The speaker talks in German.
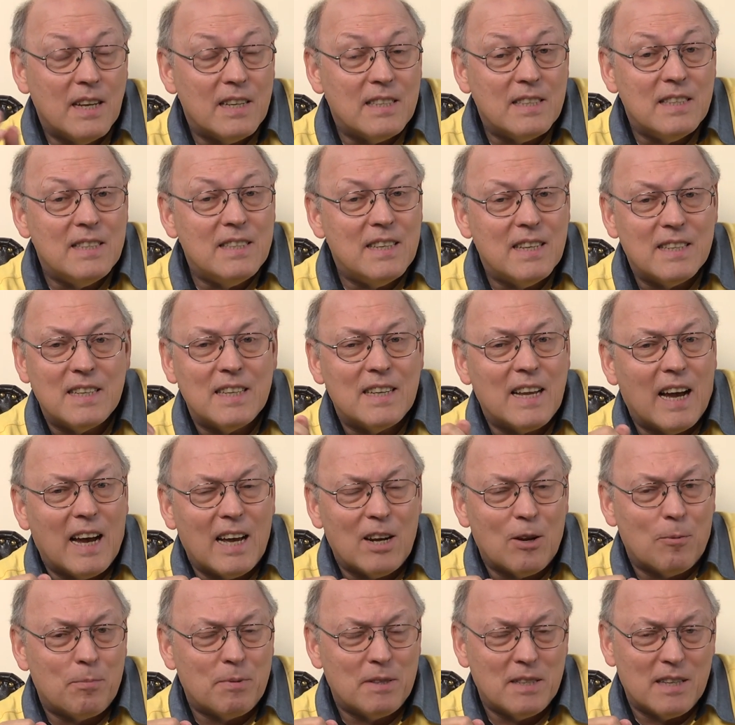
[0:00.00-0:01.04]
es ist jetzt
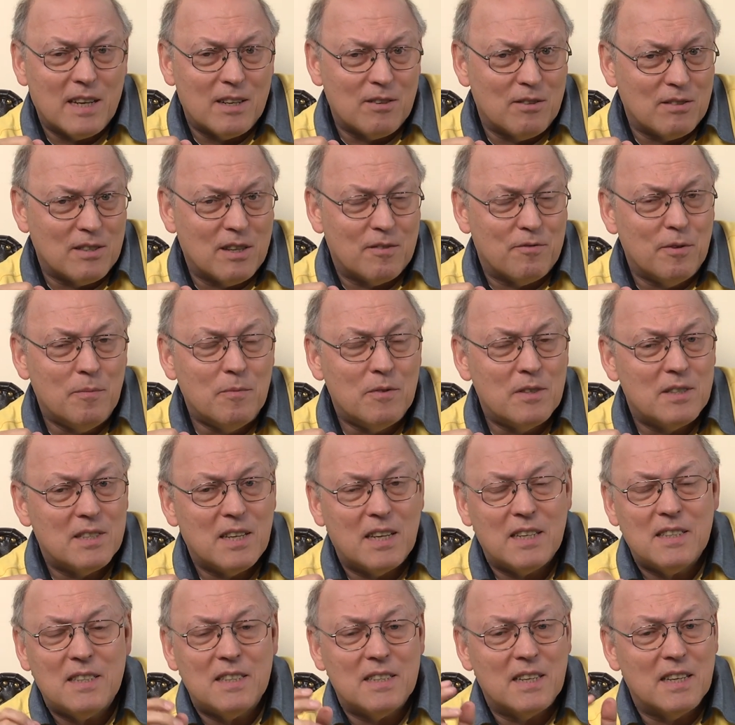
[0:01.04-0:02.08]
egal, ob Sie da
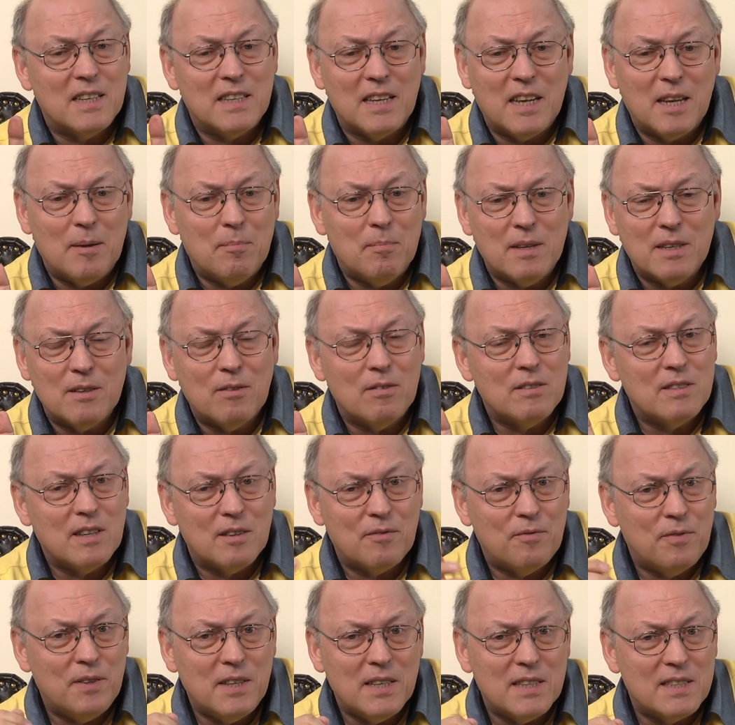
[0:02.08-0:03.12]
1965er nehmen,
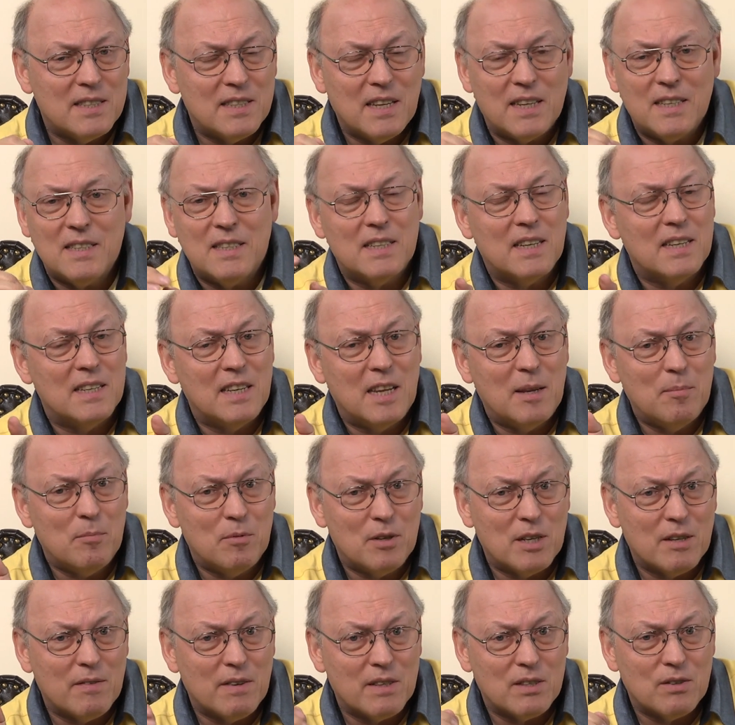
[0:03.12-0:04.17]
1964er äh, nehmen
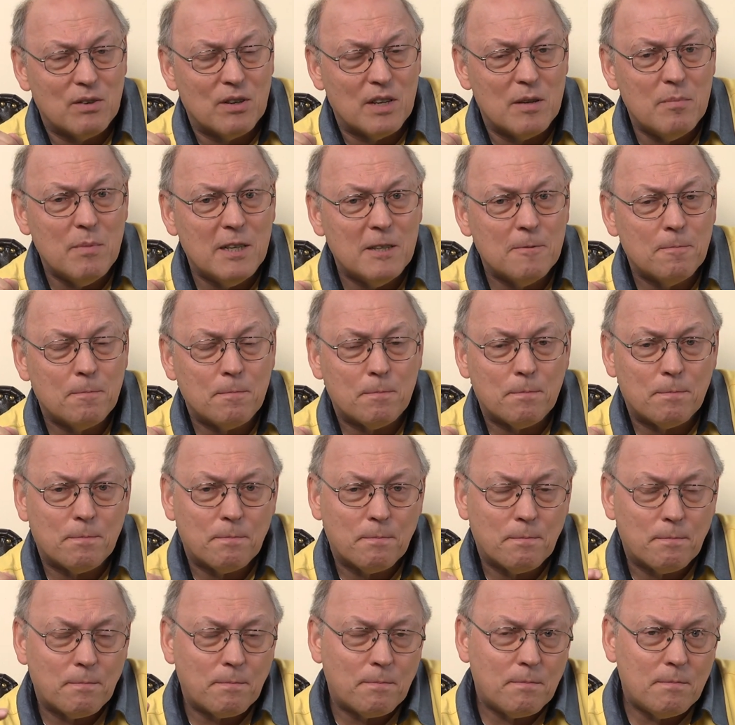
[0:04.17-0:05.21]
oder was auch immer.
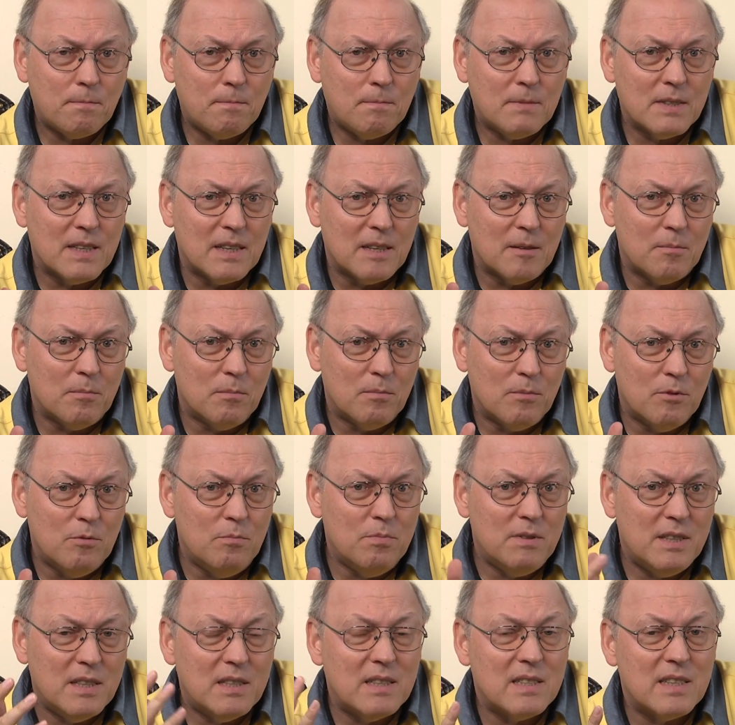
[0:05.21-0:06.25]
Ähm,
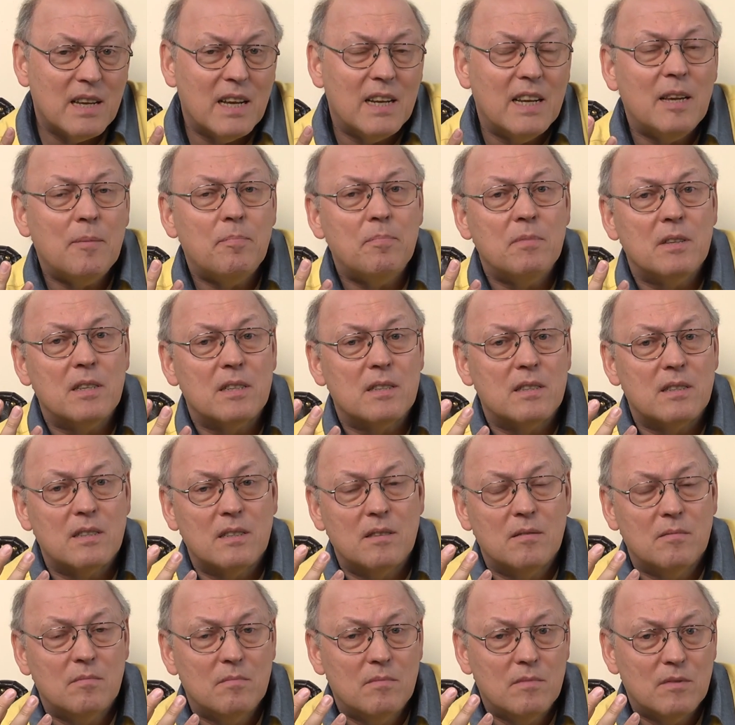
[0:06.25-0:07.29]
um dieses
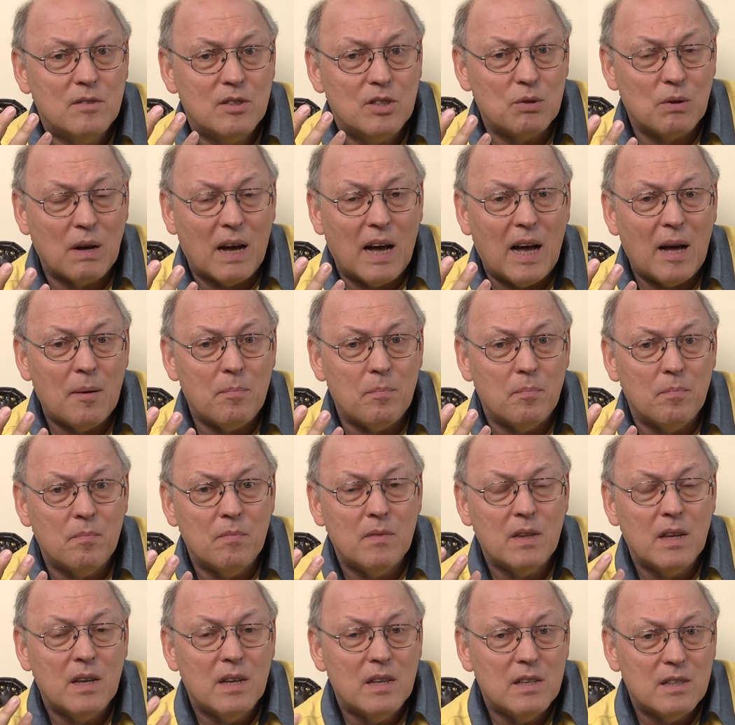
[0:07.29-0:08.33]
Erlebnis zu haben,
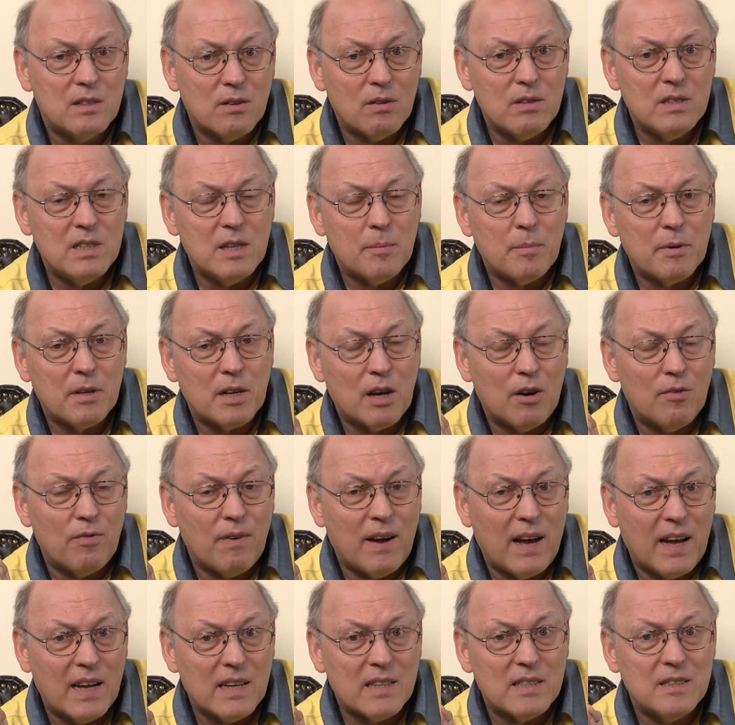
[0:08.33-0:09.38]
sollten Sie aber
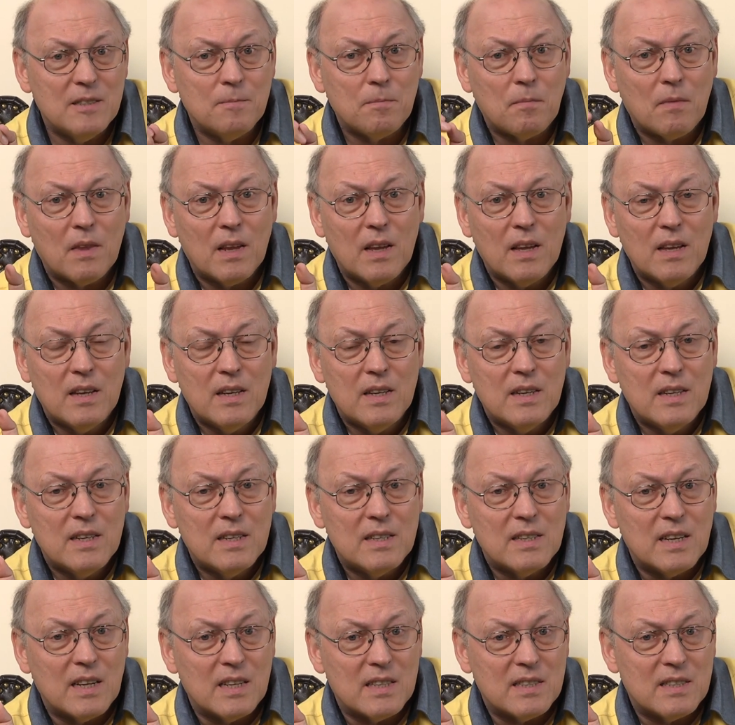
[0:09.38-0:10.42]
darauf achten,
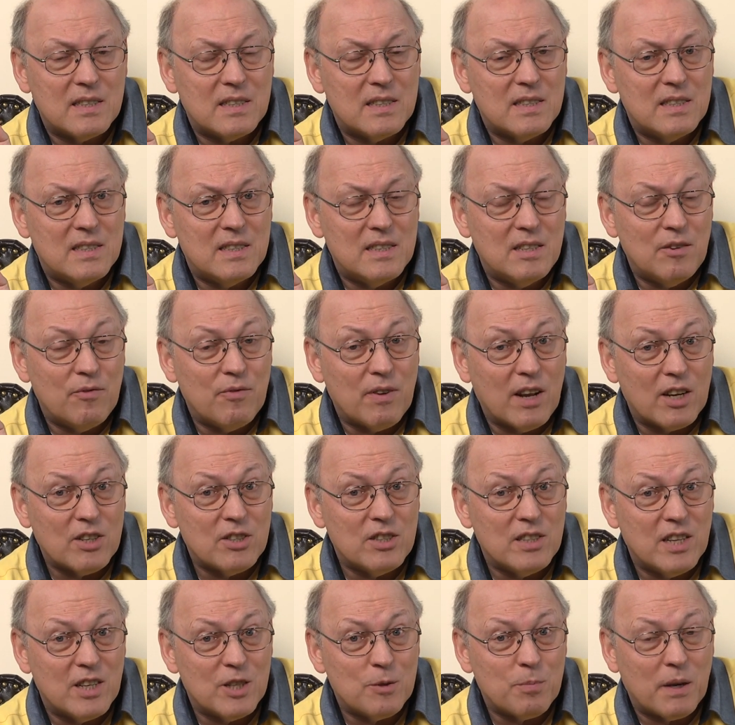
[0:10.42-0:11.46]
dass die
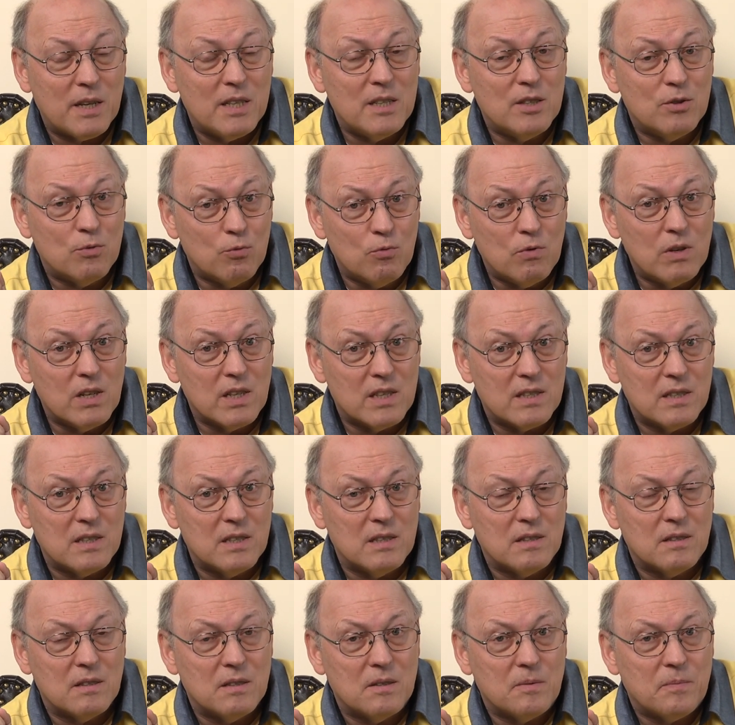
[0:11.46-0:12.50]
Flaschen entsprechend dunkel
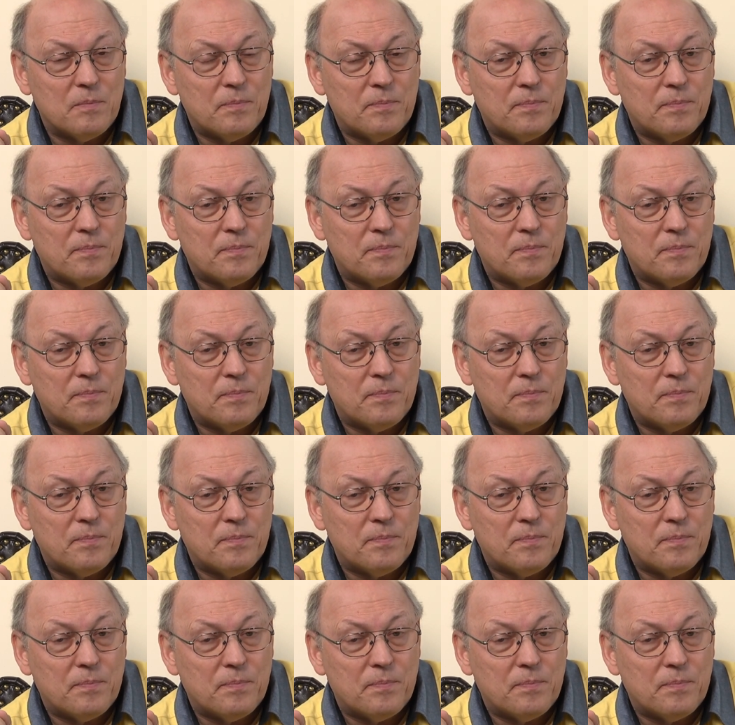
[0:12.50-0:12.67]
sind.